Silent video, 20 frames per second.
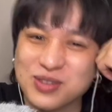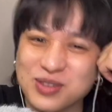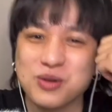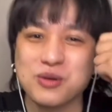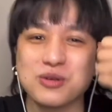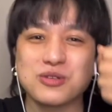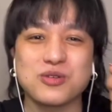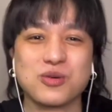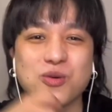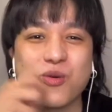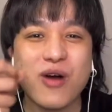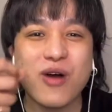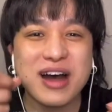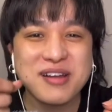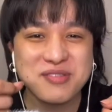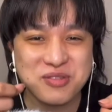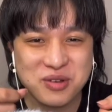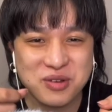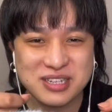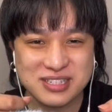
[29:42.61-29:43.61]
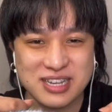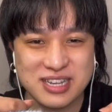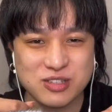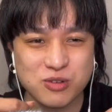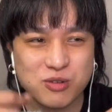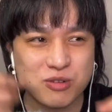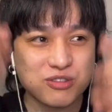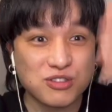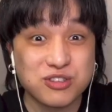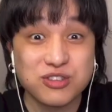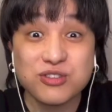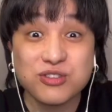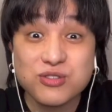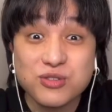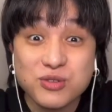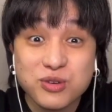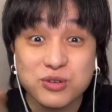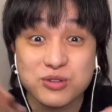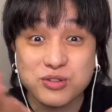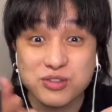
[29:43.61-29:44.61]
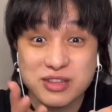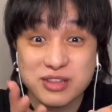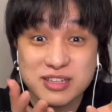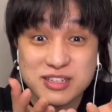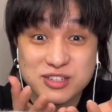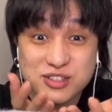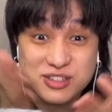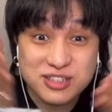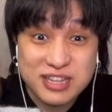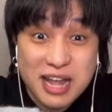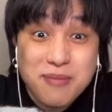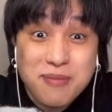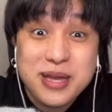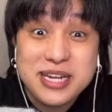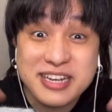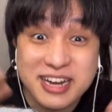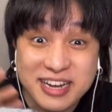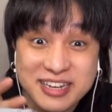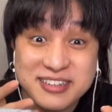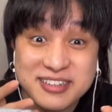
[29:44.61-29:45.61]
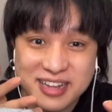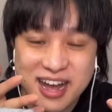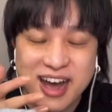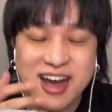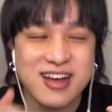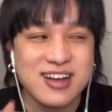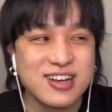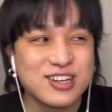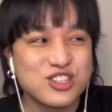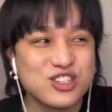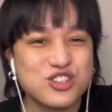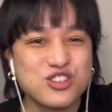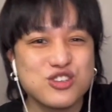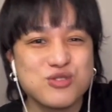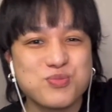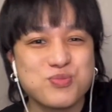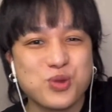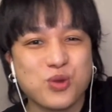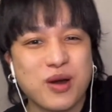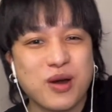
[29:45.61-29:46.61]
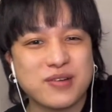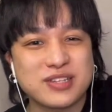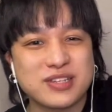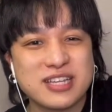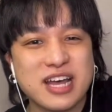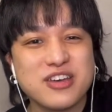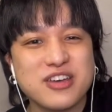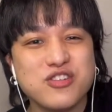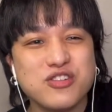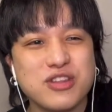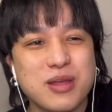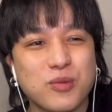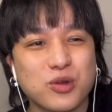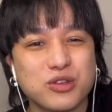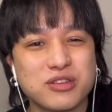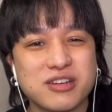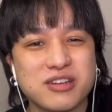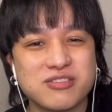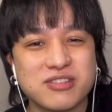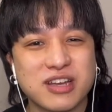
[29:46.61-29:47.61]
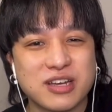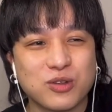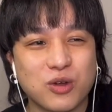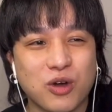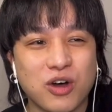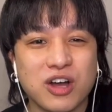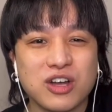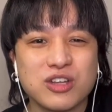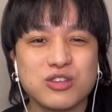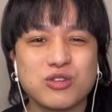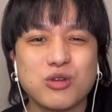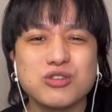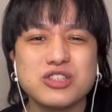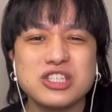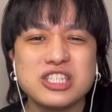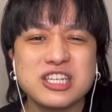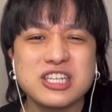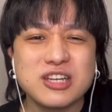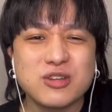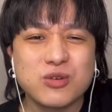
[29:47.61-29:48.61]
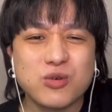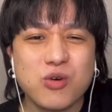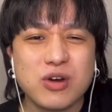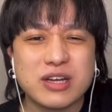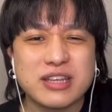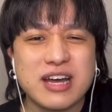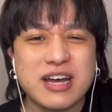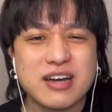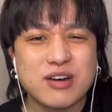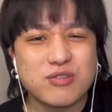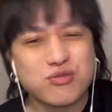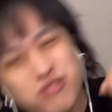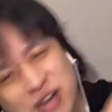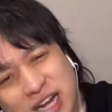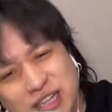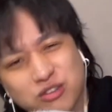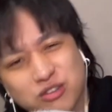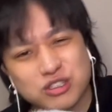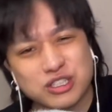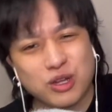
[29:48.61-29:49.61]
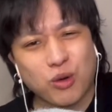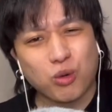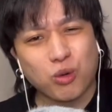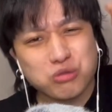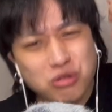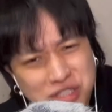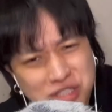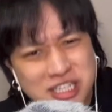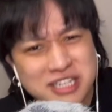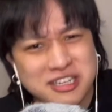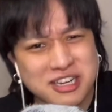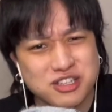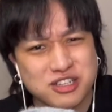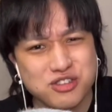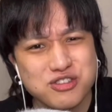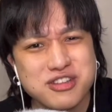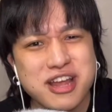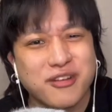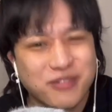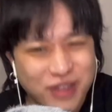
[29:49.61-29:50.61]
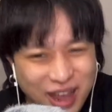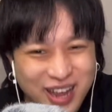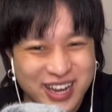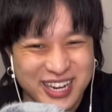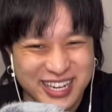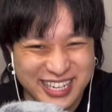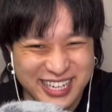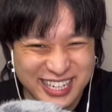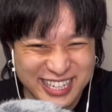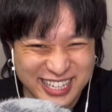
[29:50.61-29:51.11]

それこそご飯とかさ、その寸胴の鍋に入ったスープとかは左右で持ってるんだけど、どっちかの子がなんかフラッとして落としちゃったりすんだよね。